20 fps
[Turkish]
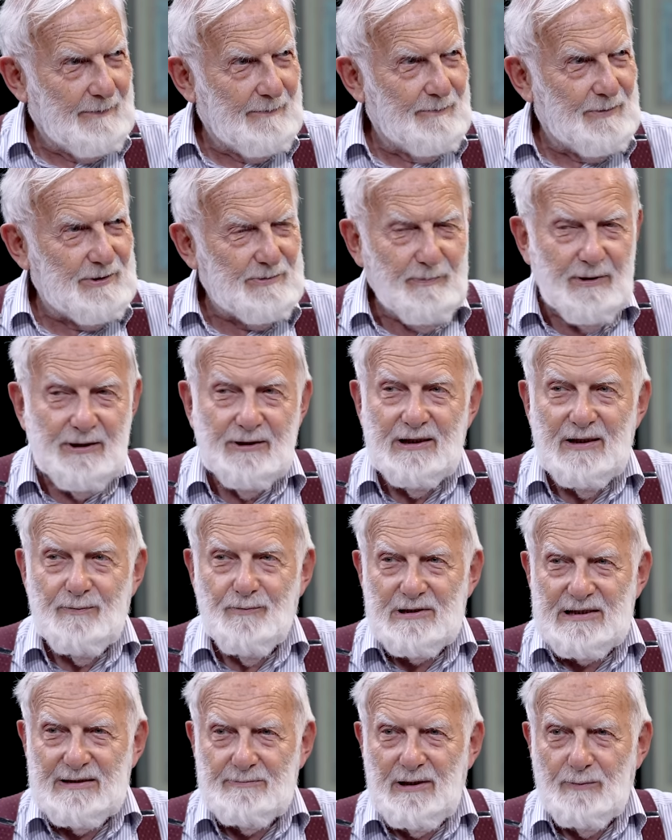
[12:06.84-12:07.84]
Biz
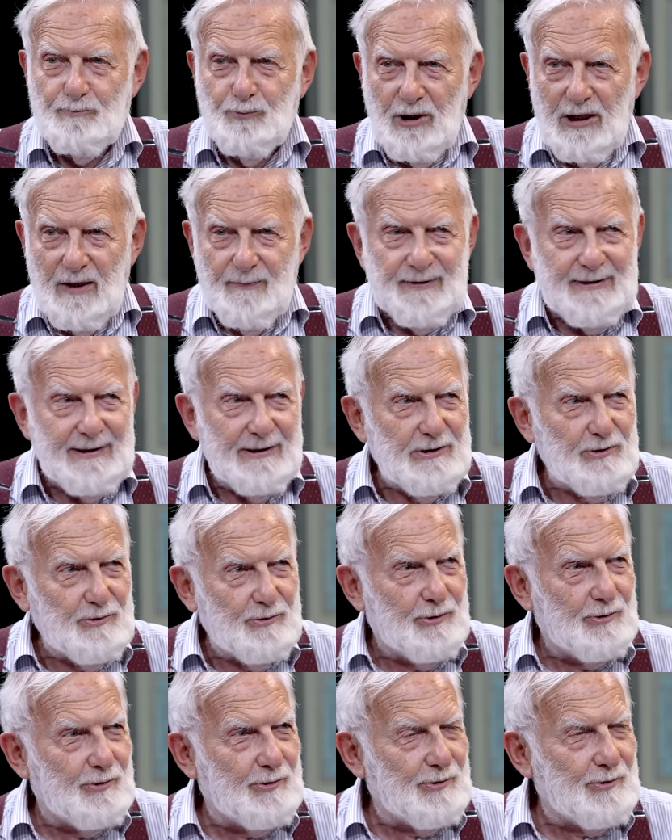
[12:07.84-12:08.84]
baktığımız zaman bu kapitalist
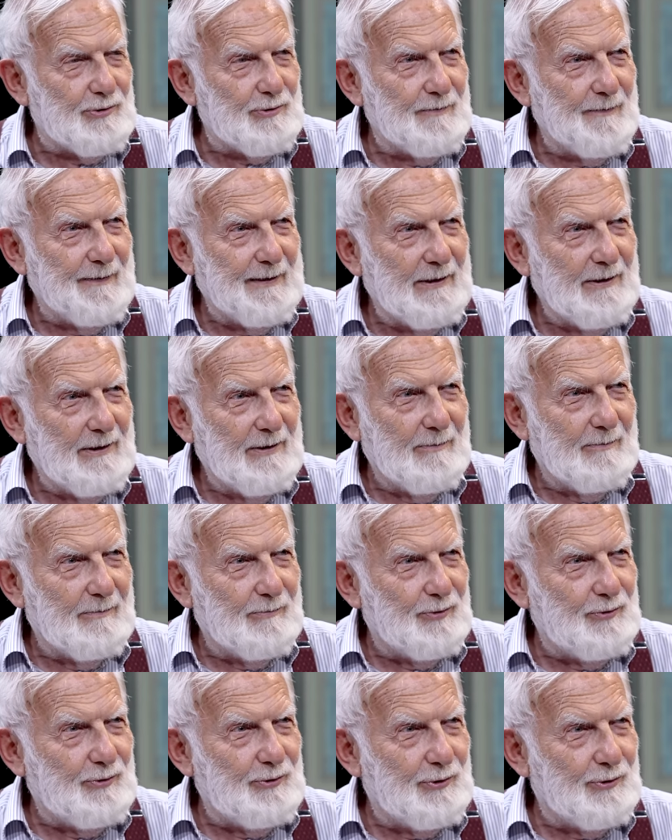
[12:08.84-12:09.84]
diyoruz
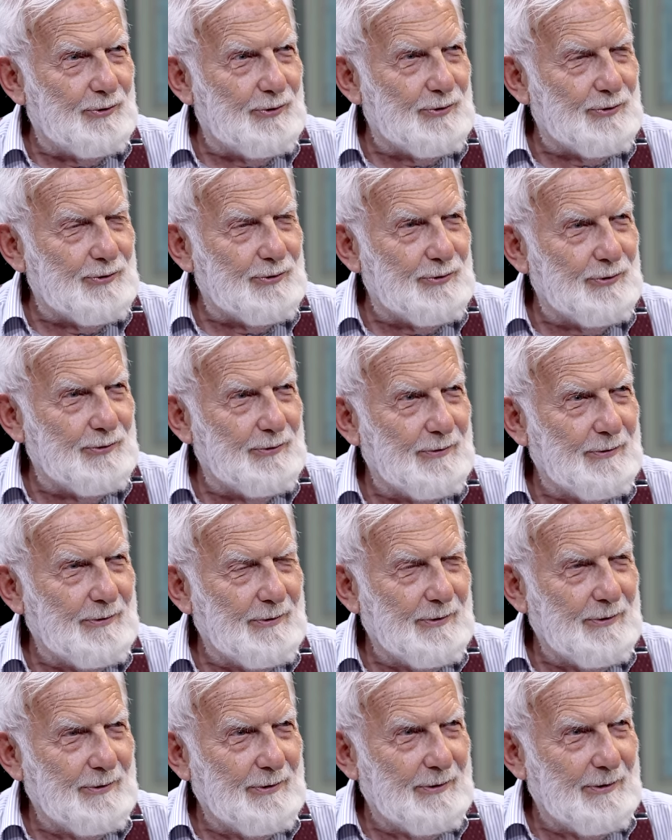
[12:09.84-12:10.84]
bu diyoruz?
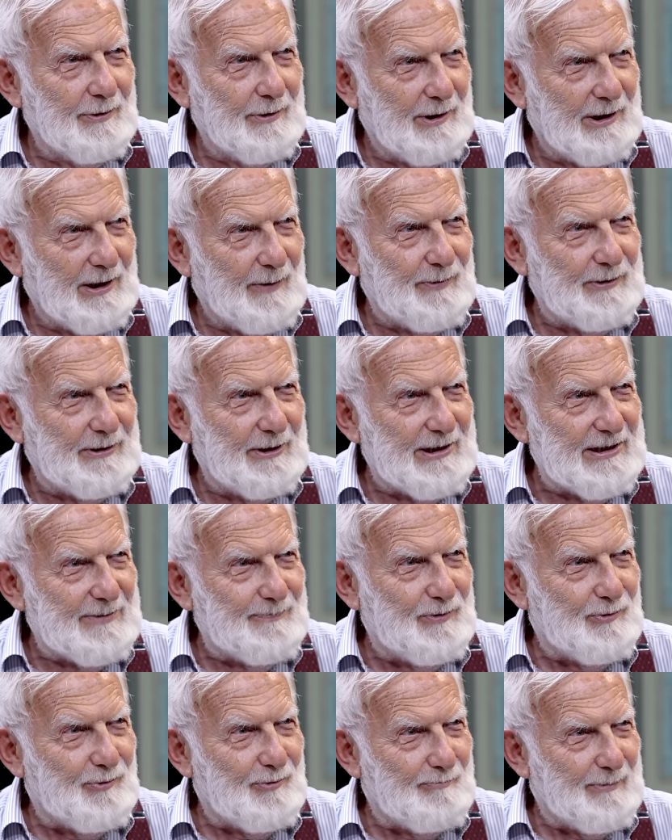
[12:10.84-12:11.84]
Kapitalist
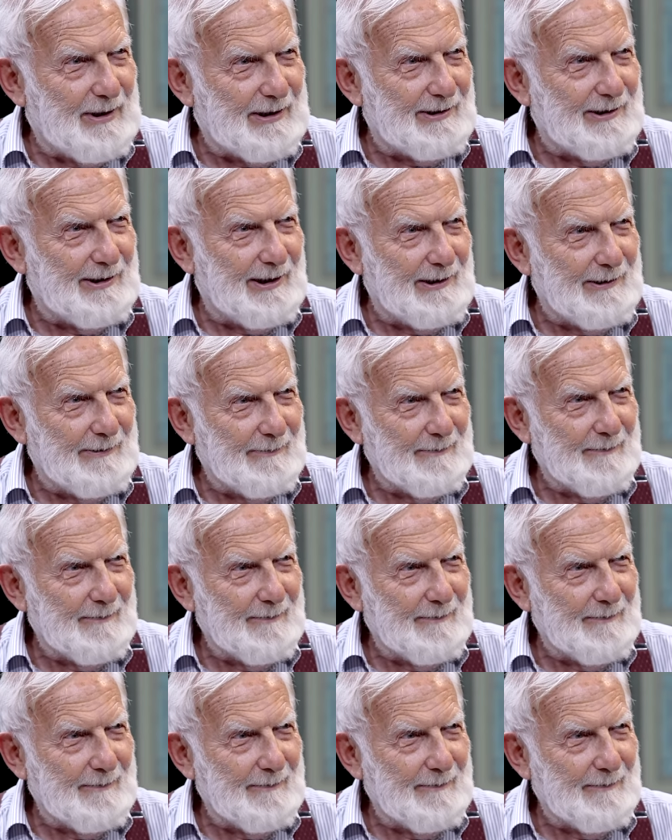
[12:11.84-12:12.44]
bir ümmetten.